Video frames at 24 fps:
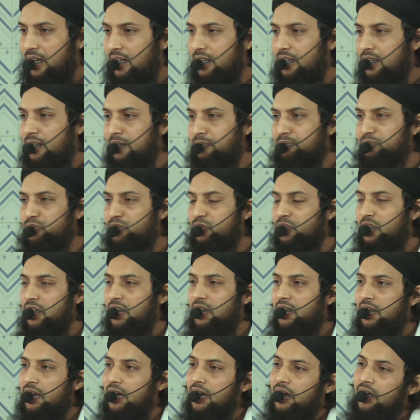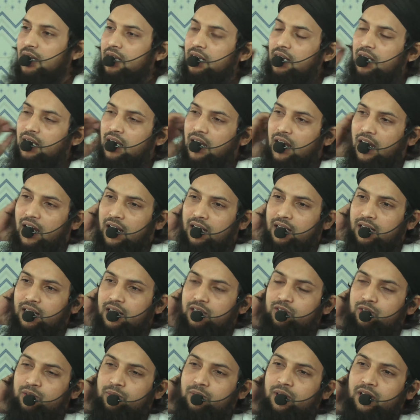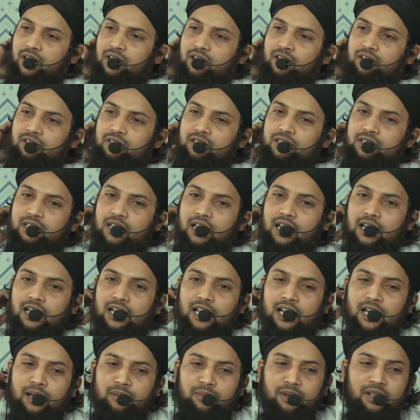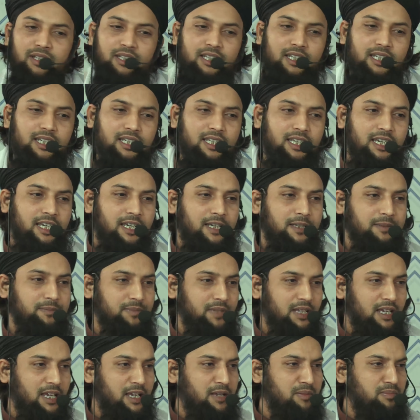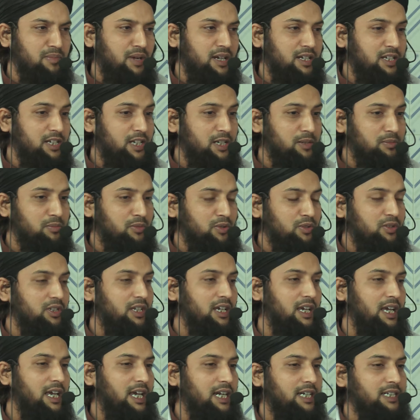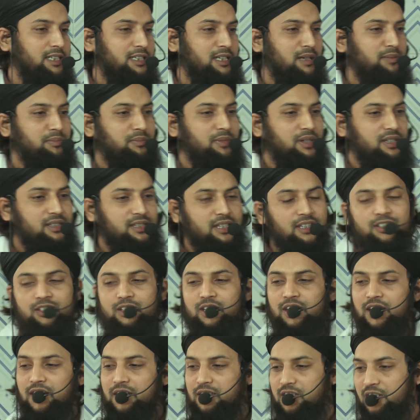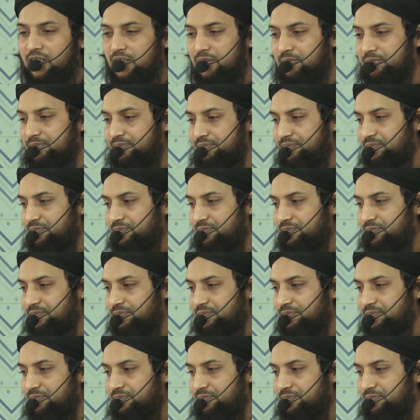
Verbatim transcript: আলহামদুলিল্লাহ আল্লাহ সুবাহ আমাদেরকে এই মাসের মধ্যে একটা মেসেজ দিয়েছেন